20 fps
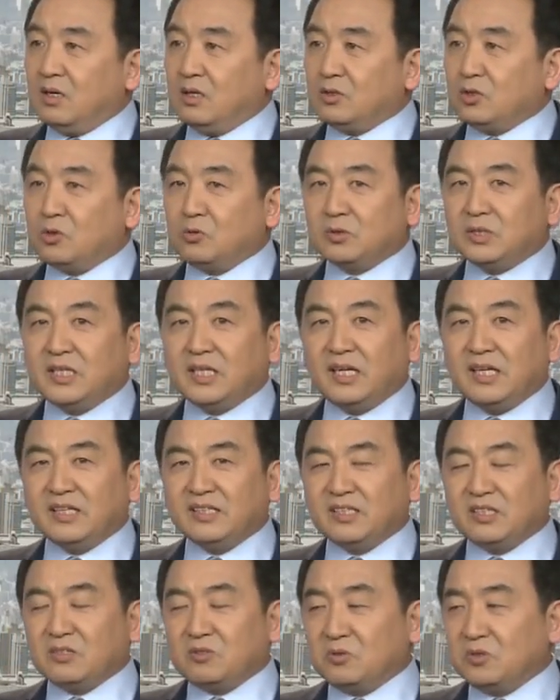从七
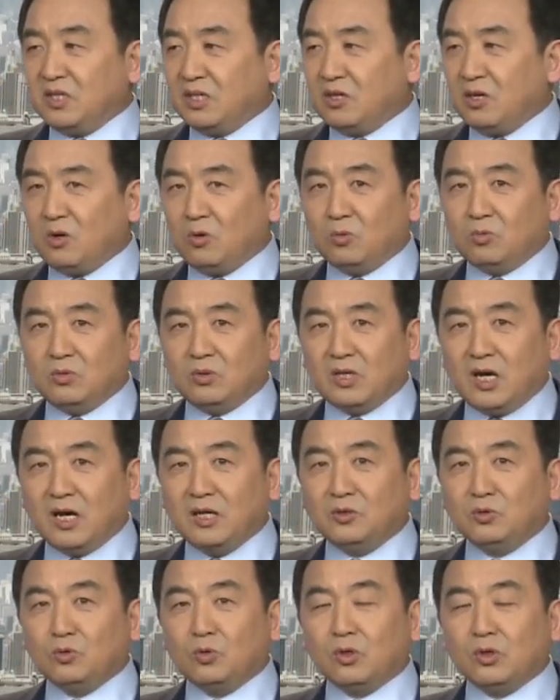零九以后，
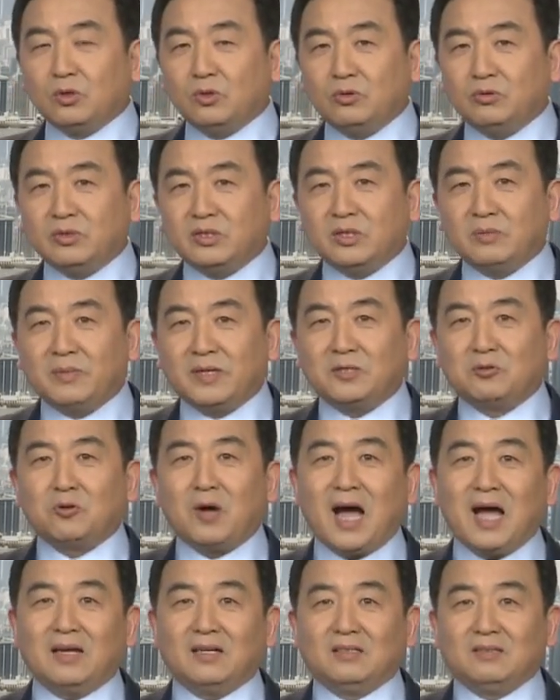很多律师被
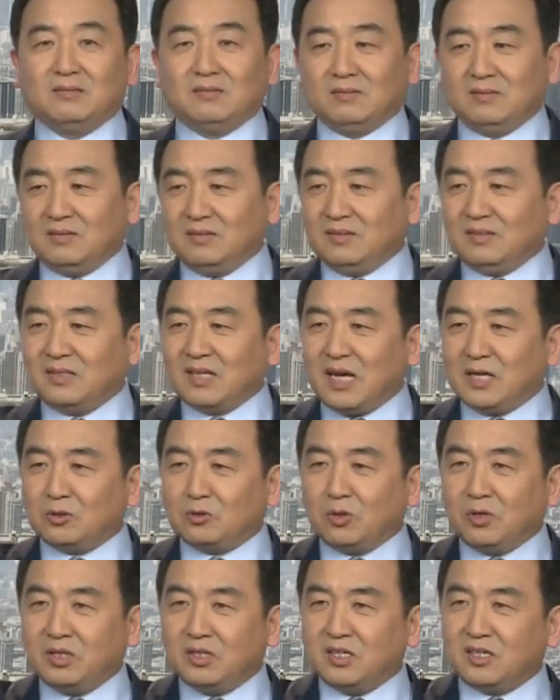抓了，在
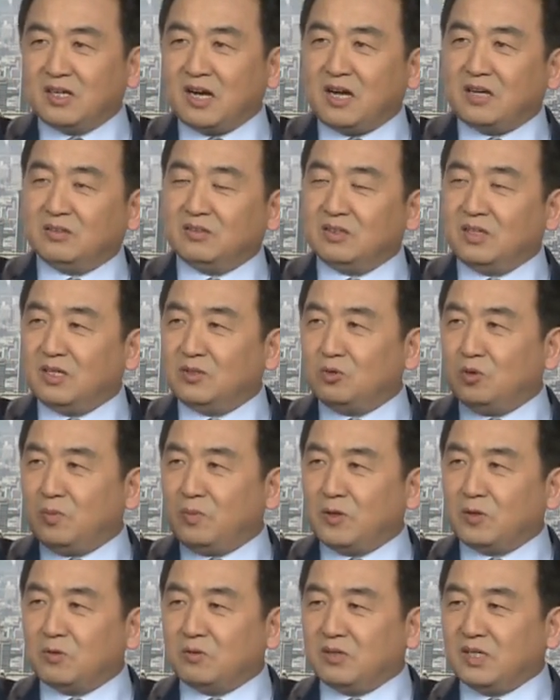推特上，很多
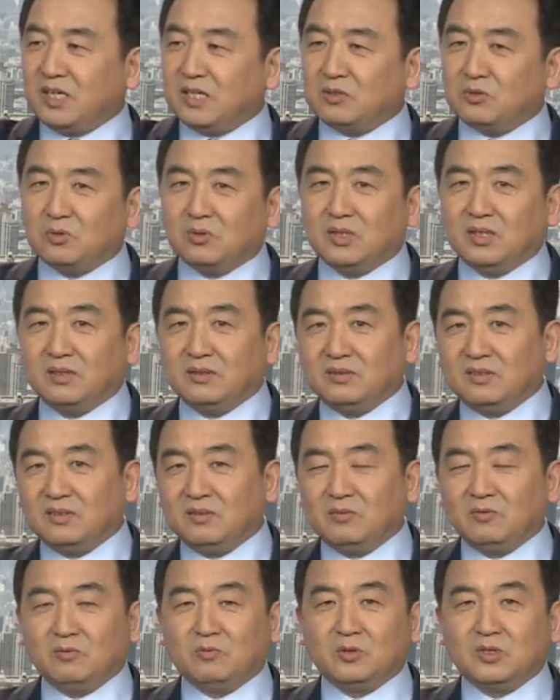朋友列出了
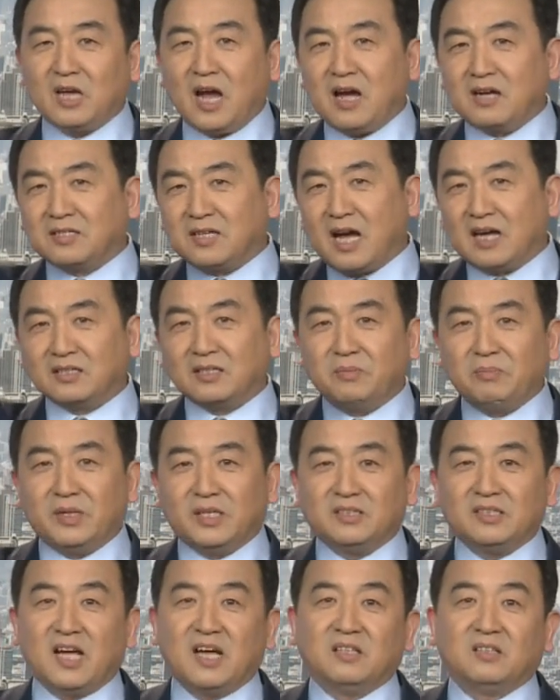长长的
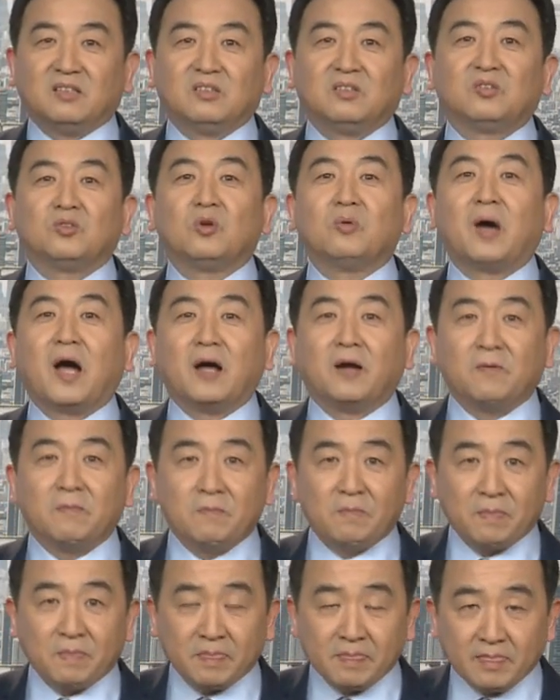名单，对吧？
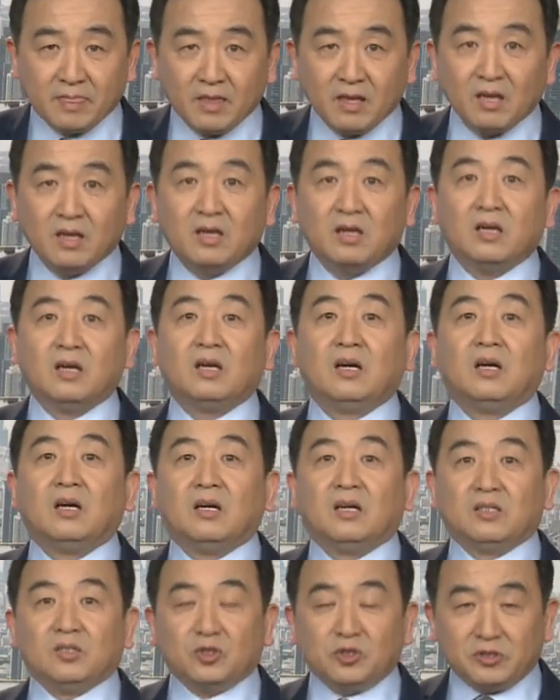
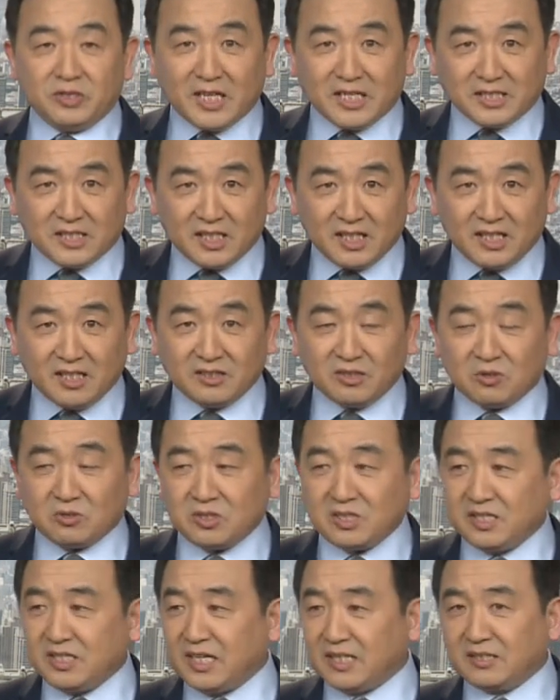去年七零九
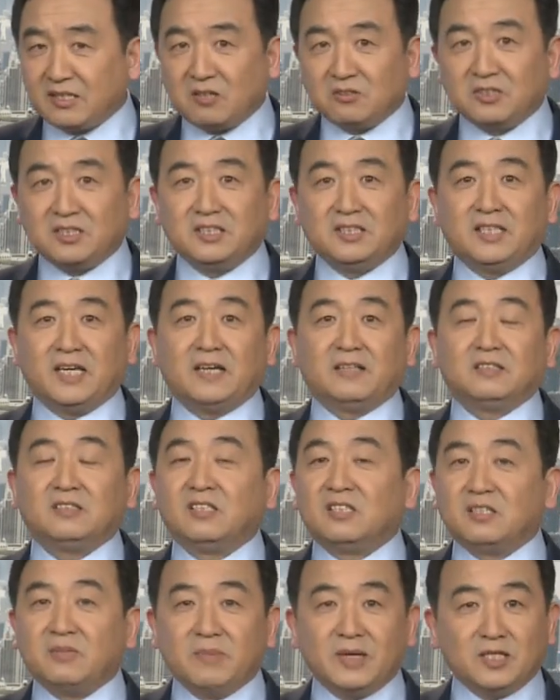事件到今年，
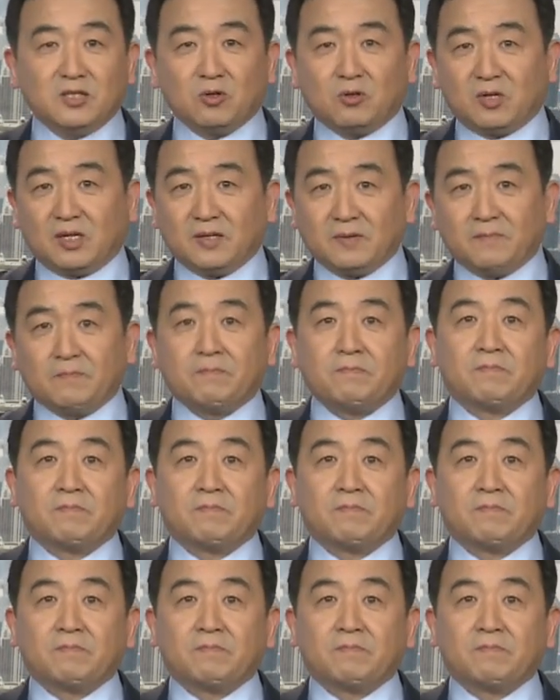这是没错的。